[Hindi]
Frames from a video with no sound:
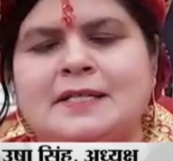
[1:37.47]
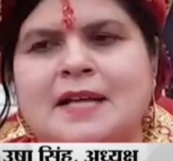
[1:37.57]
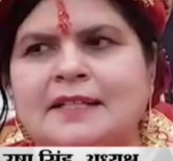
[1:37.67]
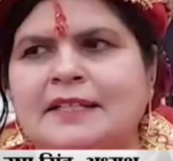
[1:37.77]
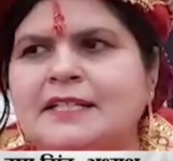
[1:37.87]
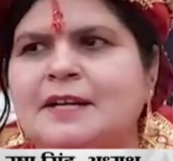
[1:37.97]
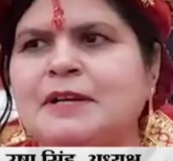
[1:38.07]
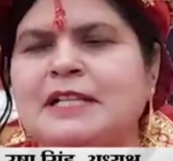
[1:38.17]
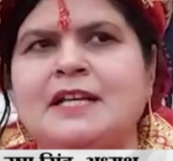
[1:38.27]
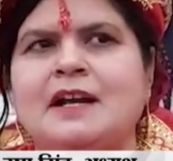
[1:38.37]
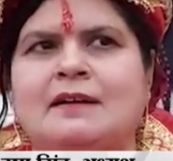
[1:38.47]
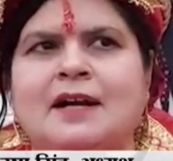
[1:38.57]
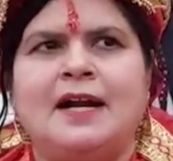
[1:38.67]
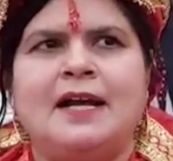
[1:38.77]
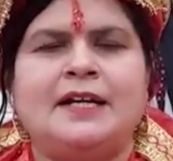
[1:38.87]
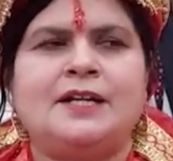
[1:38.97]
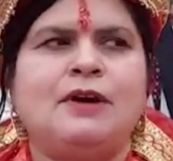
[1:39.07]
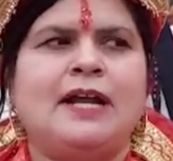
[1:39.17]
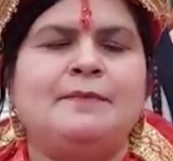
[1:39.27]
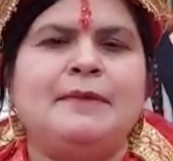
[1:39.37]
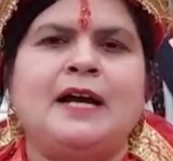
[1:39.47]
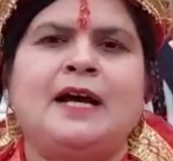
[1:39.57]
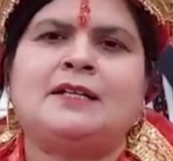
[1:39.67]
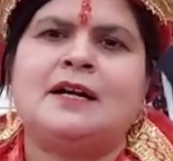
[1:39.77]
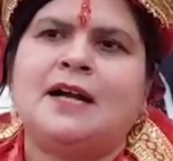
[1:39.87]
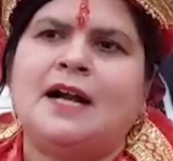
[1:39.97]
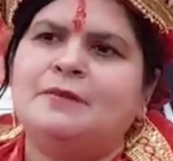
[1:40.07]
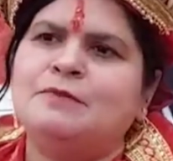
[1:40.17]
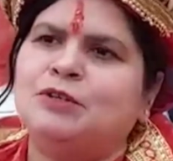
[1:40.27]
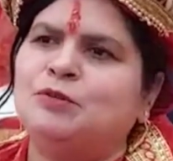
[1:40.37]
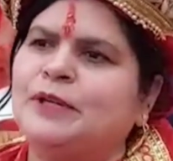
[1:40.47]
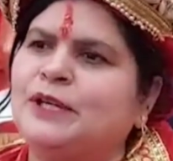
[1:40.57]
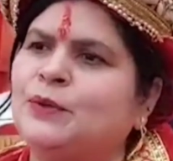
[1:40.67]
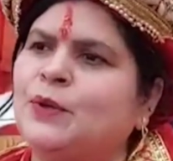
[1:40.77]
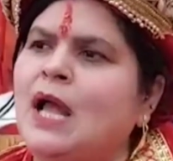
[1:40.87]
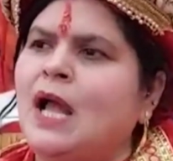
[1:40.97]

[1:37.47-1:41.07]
शांति समिति अखाड़ा के द्वारा मैं हर अखाड़े में घूमी हूँ